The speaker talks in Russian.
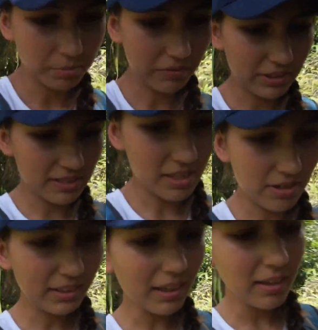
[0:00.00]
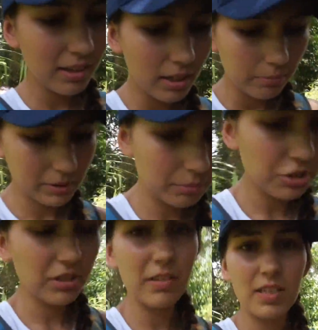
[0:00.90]
Правда, не знаю когда, потому
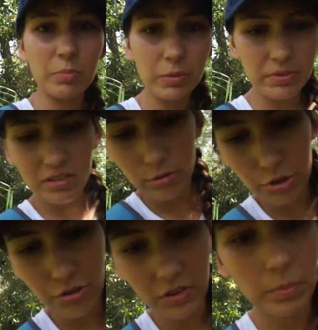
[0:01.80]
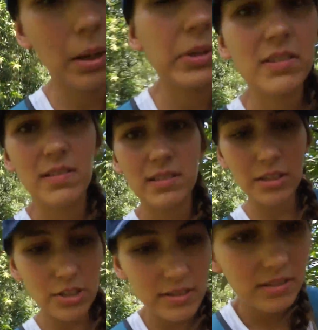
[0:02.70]
что я до сих пор посылку жду от мамы из
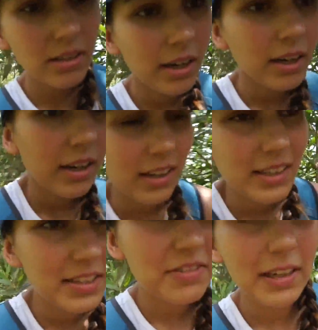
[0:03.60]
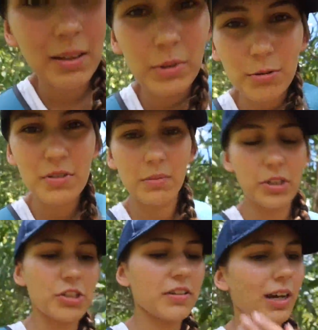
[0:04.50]
Лос-Анджелеса со всякими русскими
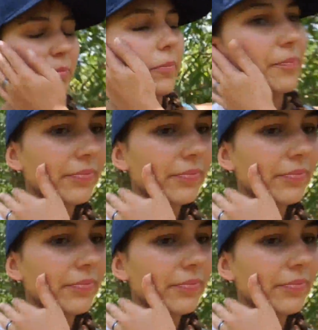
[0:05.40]
ништяками.